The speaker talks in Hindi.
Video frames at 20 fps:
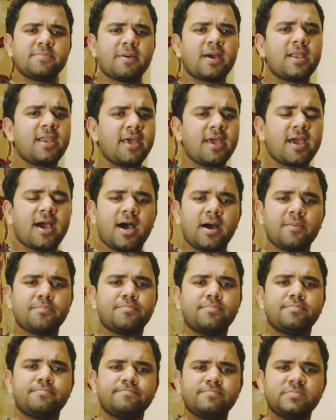से पहले
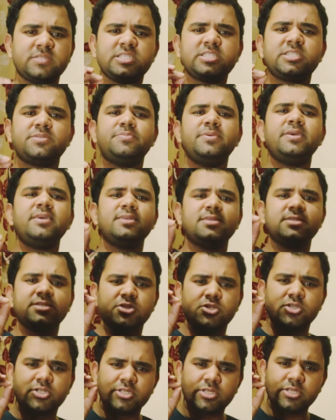आप जिस भी
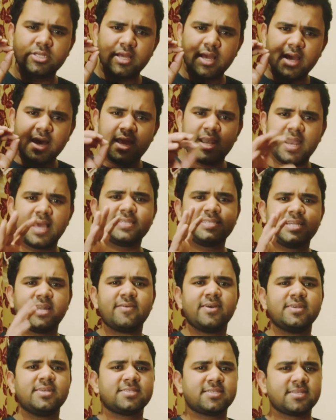एल आई सी
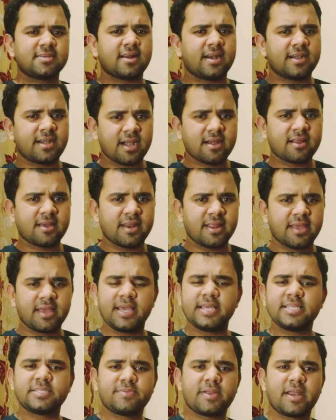एडवाइज़र से कॉन्टैक्ट
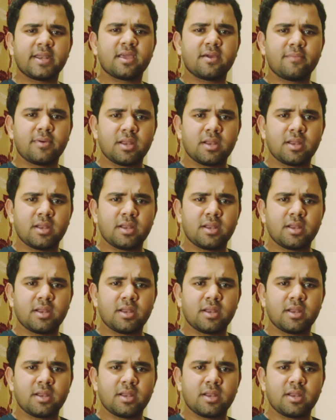करेंगे इस प्लान